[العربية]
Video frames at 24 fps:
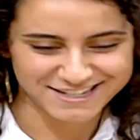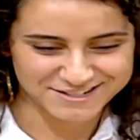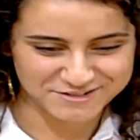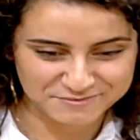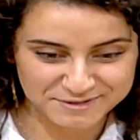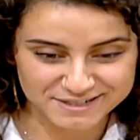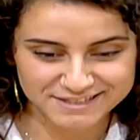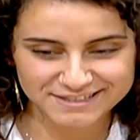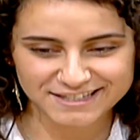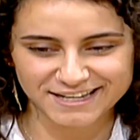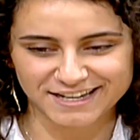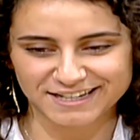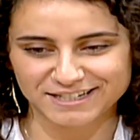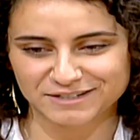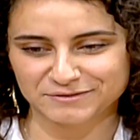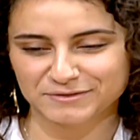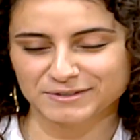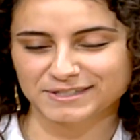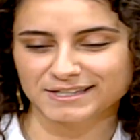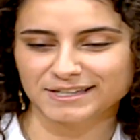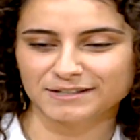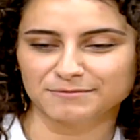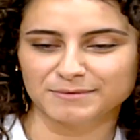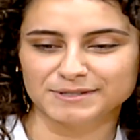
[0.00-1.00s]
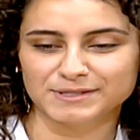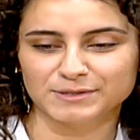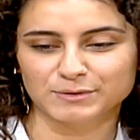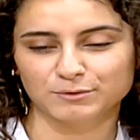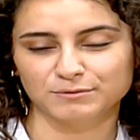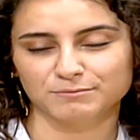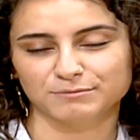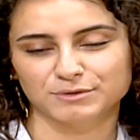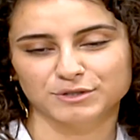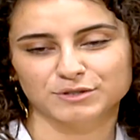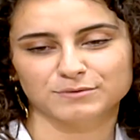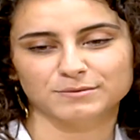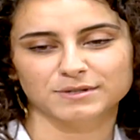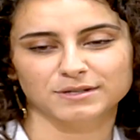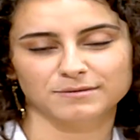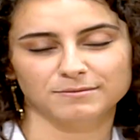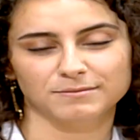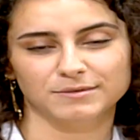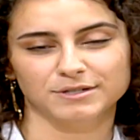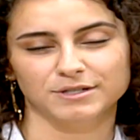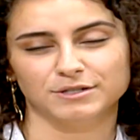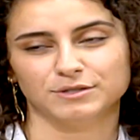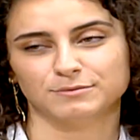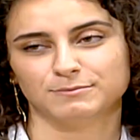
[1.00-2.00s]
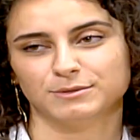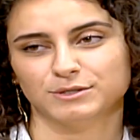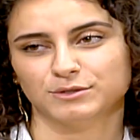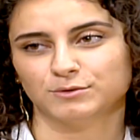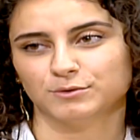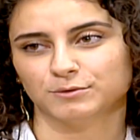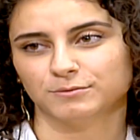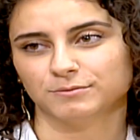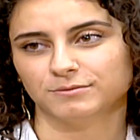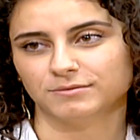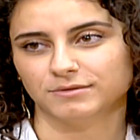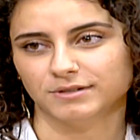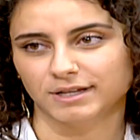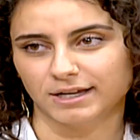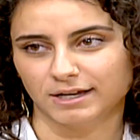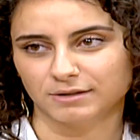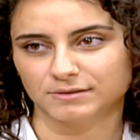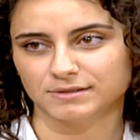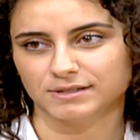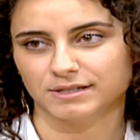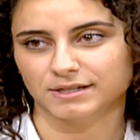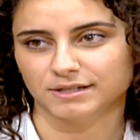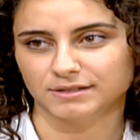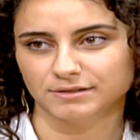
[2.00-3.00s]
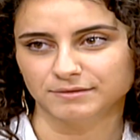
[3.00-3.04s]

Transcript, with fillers: انه بيرتاح نفسيا بس يكون بجنوب اوتسايد